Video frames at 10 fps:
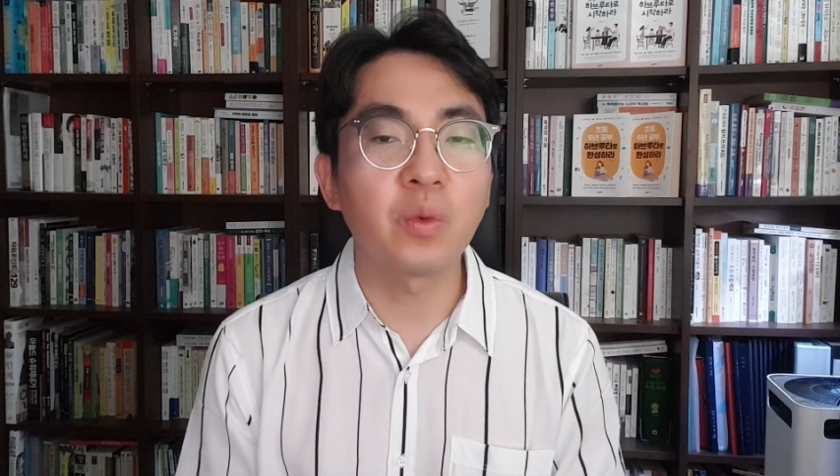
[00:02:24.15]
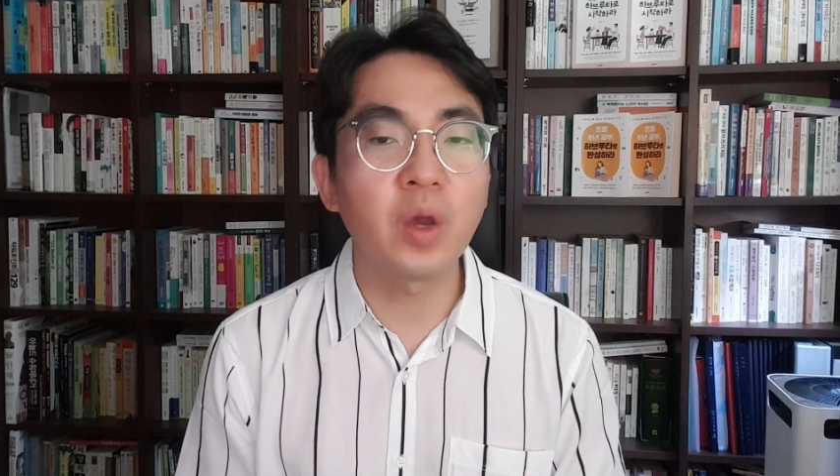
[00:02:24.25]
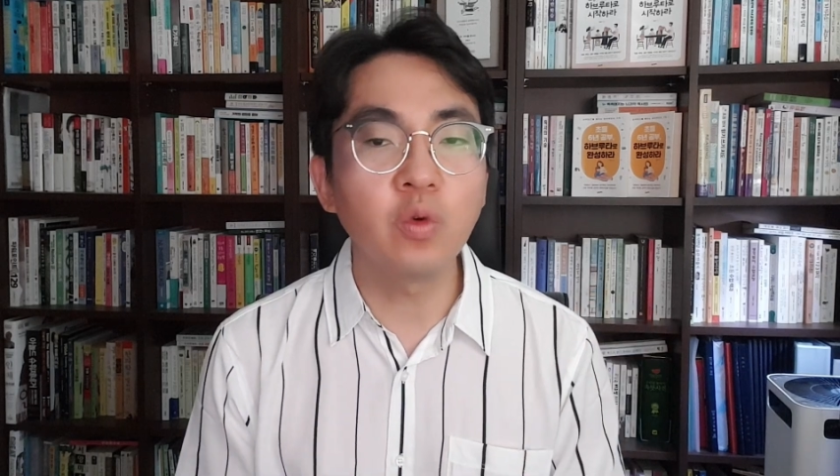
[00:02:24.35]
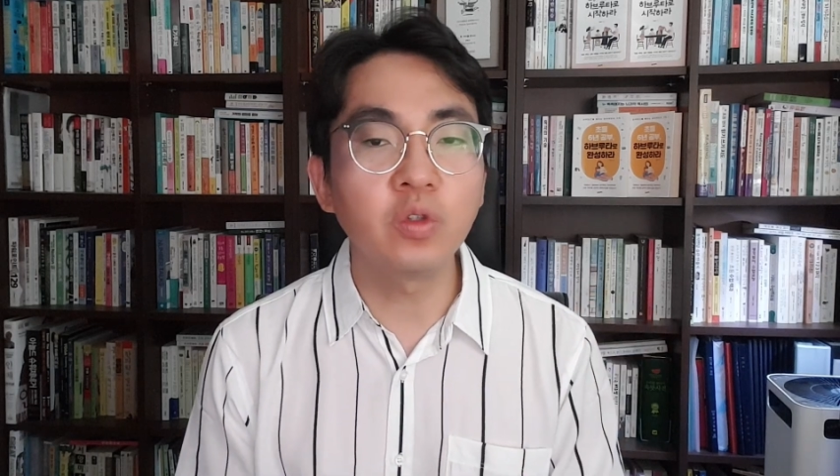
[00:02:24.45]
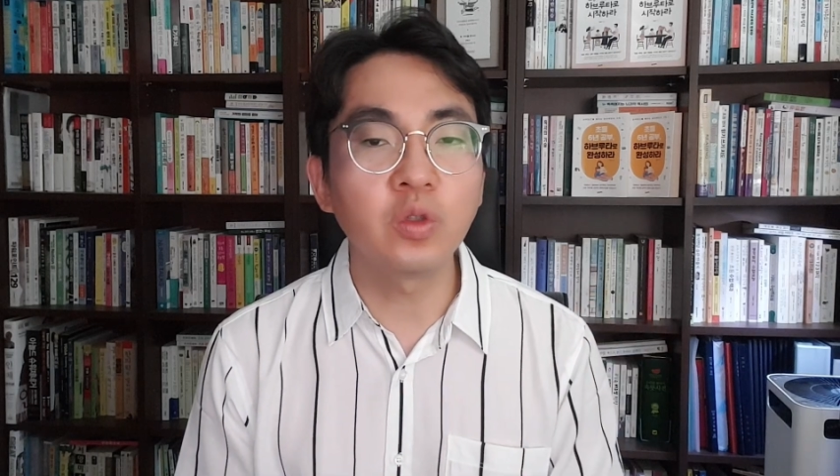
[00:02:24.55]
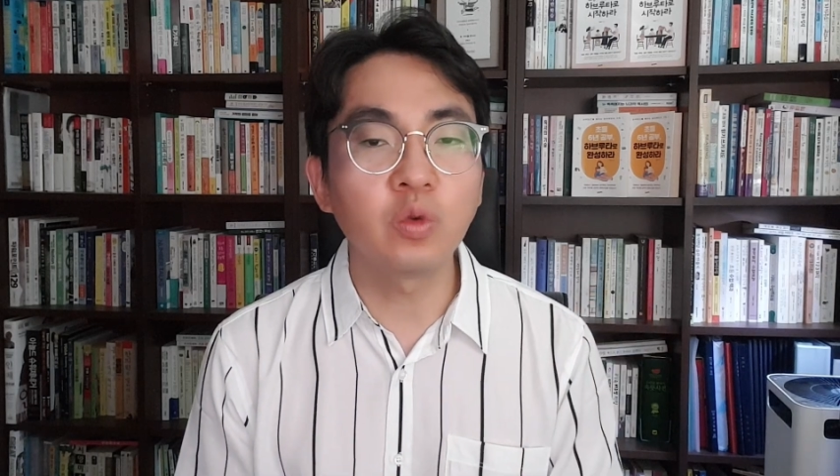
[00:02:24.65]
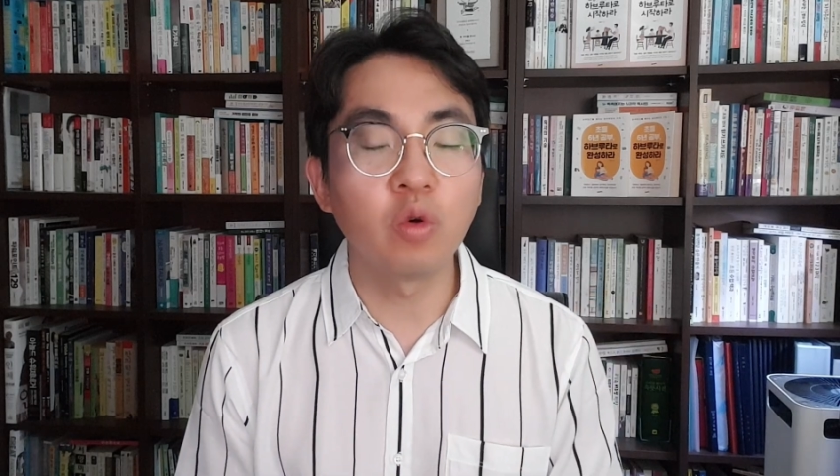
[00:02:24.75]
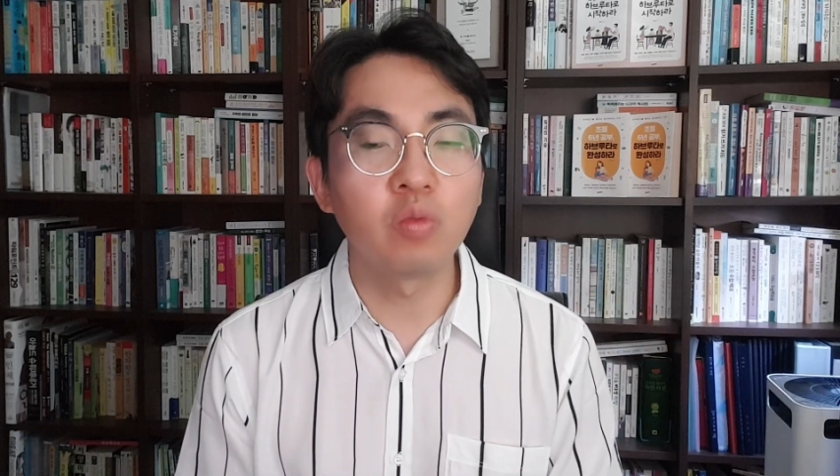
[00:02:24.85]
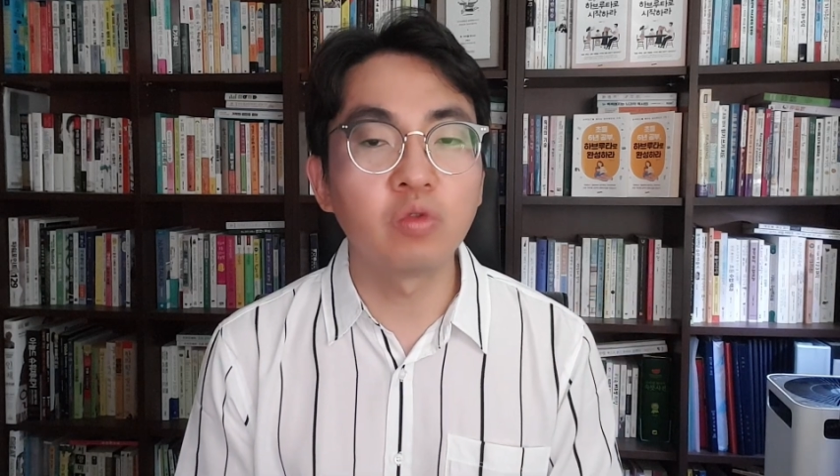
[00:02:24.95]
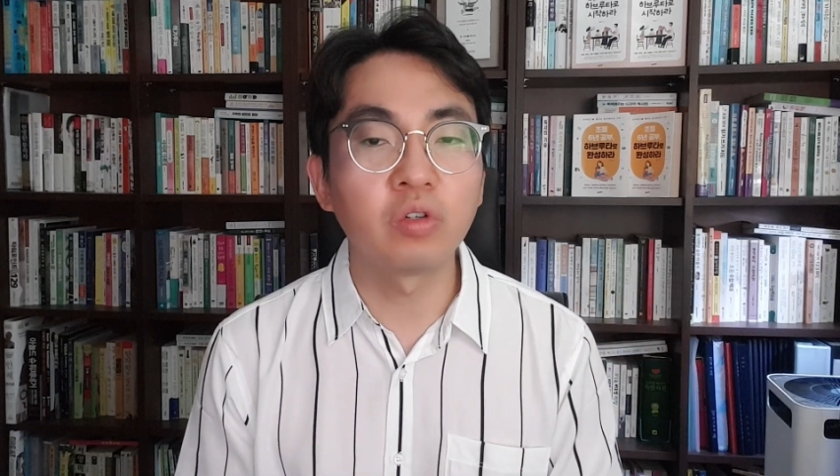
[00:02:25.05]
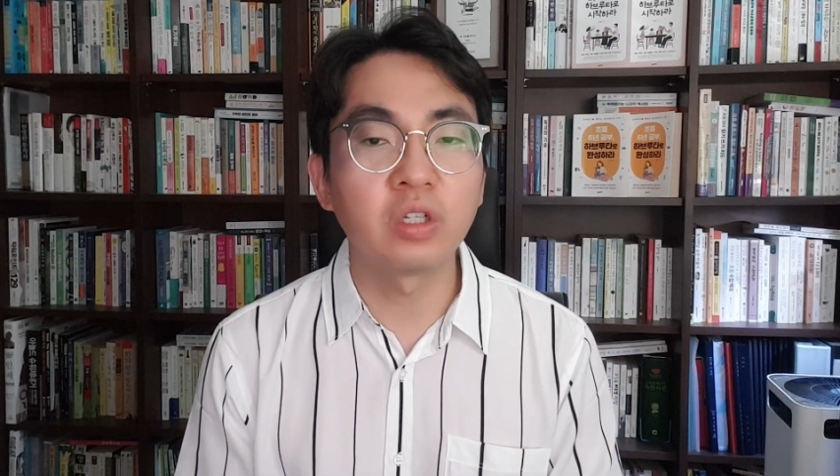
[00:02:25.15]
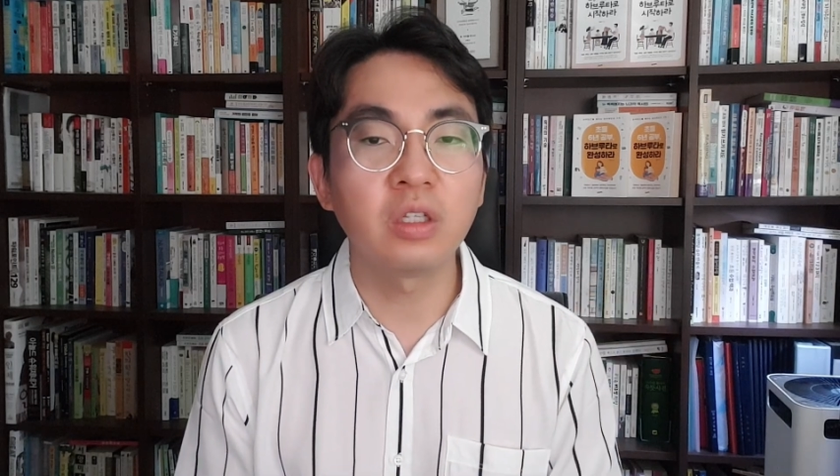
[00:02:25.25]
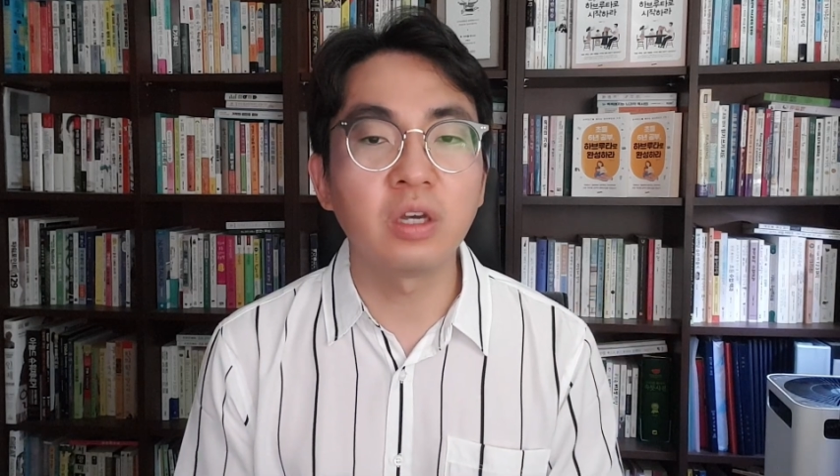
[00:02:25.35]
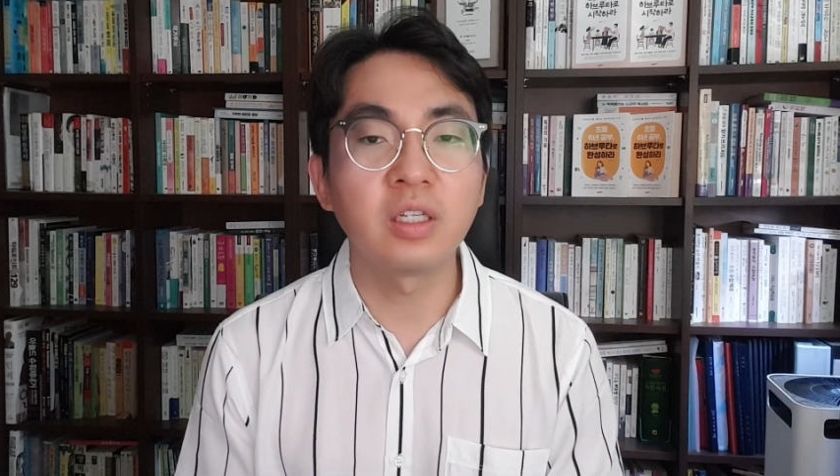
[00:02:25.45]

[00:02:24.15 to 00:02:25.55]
외우는 공부로는 더